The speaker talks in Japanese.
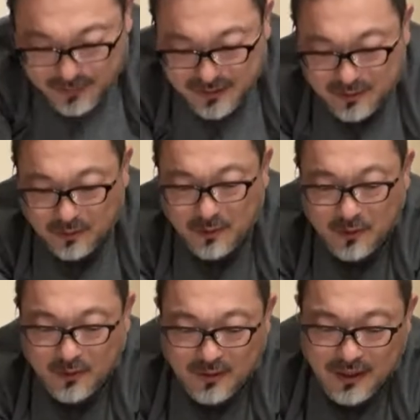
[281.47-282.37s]
にそ
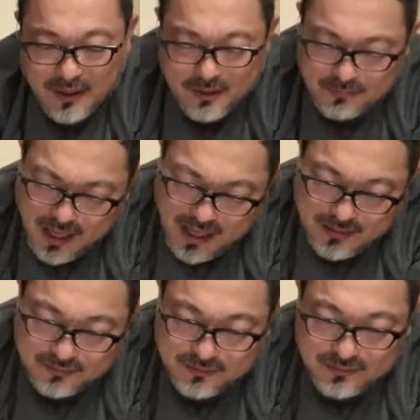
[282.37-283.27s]
の
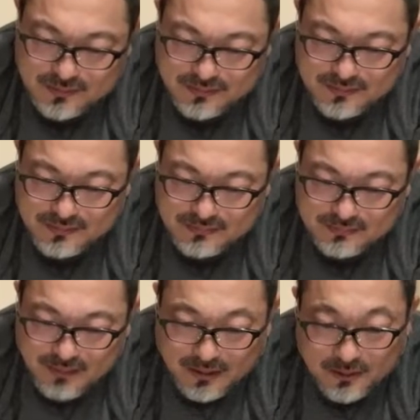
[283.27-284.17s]
まあ
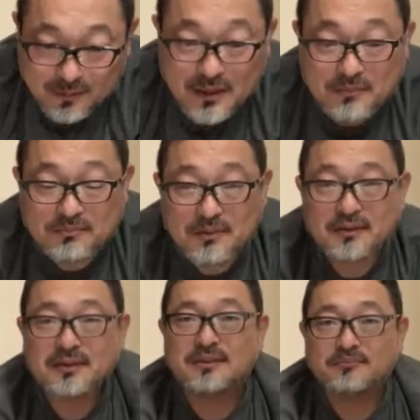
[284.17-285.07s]
まともな目
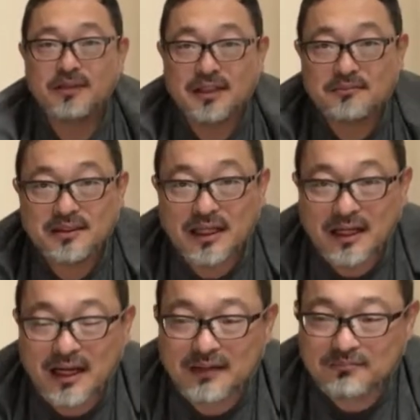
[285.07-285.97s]
目で見た
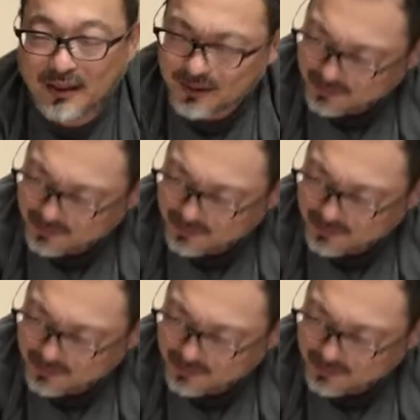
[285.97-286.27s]
らまと